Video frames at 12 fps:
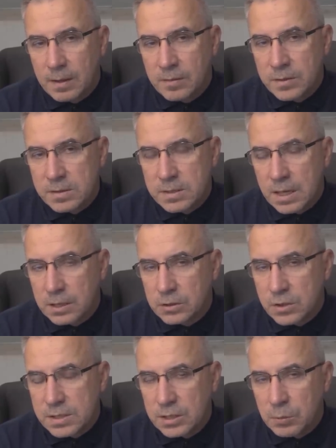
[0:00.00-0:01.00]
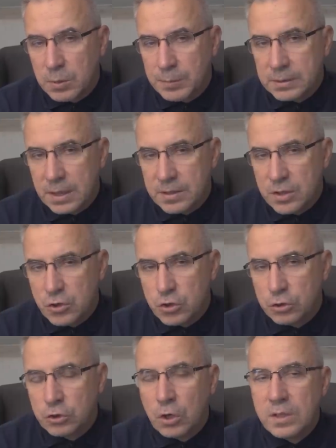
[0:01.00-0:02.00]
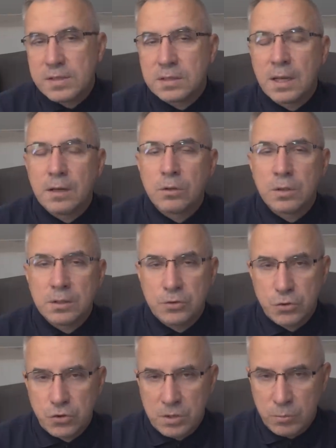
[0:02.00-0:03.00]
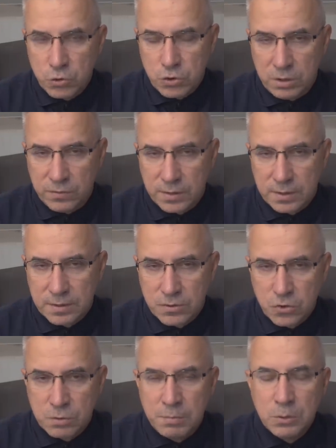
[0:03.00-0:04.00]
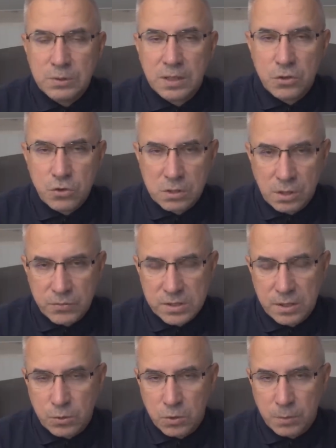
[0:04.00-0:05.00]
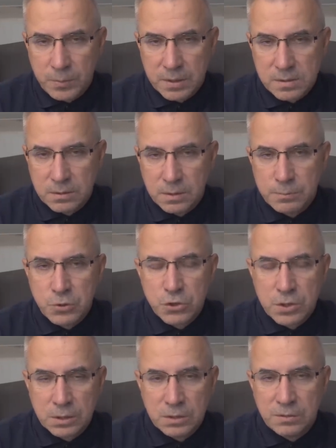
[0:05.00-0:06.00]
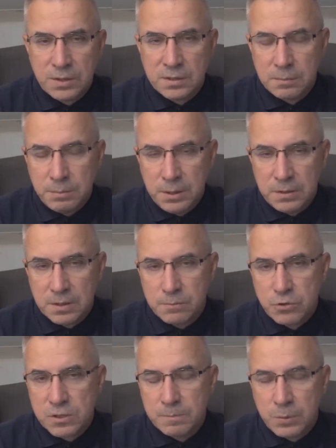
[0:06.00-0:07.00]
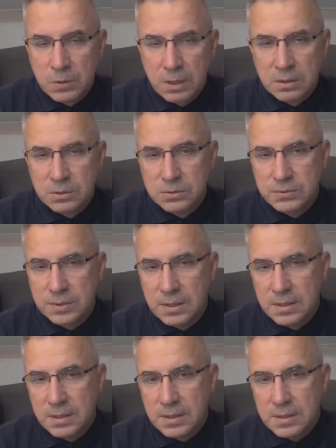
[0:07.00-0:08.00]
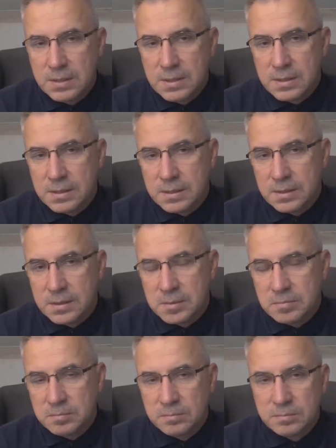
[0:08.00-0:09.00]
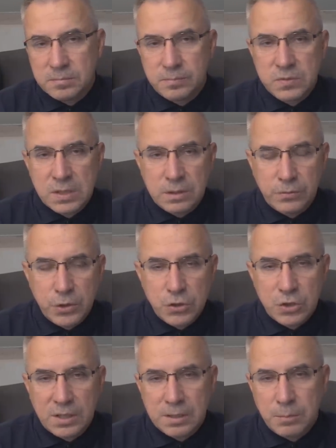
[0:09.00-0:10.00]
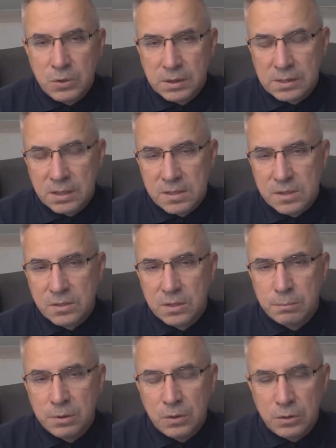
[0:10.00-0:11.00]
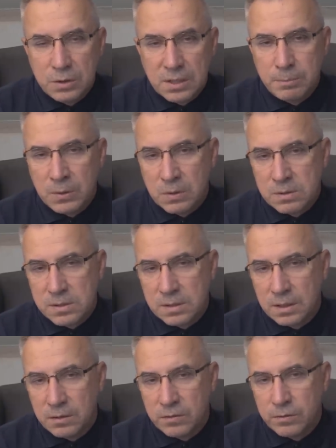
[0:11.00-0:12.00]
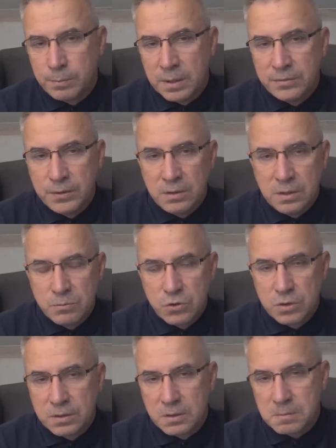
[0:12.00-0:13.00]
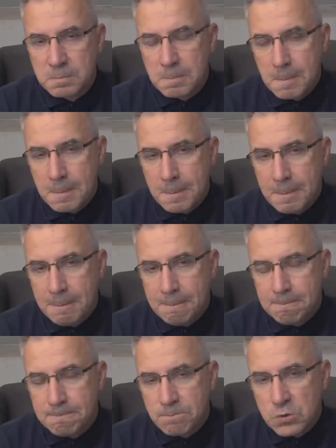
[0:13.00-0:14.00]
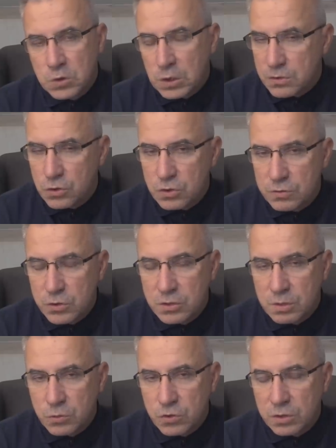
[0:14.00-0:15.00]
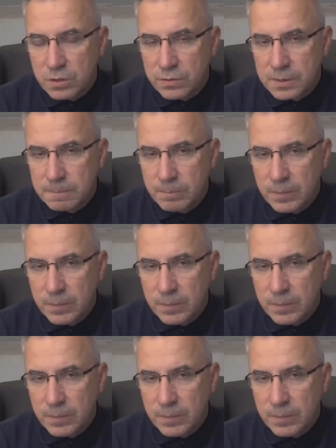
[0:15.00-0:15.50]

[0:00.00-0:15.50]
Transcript: więc jak ktoś zadałby pytanie, czy to jest teoretycznie możliwe, że był taki żydowski chłopiec, który prześladowany, bity przez Polaków, e, mm, zachowuje się tak bohatersko i broni tej Polski wbrew innym Żydom, czy to jest rzeczywiście możliwe?